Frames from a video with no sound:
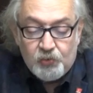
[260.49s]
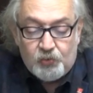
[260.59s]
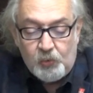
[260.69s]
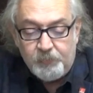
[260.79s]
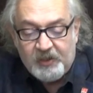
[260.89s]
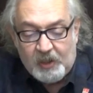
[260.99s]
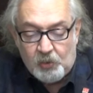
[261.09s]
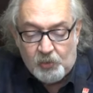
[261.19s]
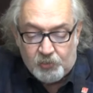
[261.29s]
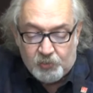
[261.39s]
tüm
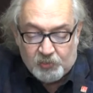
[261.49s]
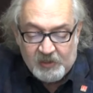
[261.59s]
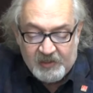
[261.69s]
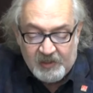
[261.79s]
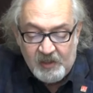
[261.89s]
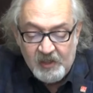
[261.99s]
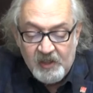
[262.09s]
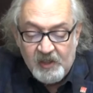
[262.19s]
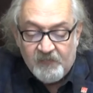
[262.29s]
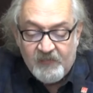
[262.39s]
terör örgütleri
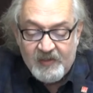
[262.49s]
ve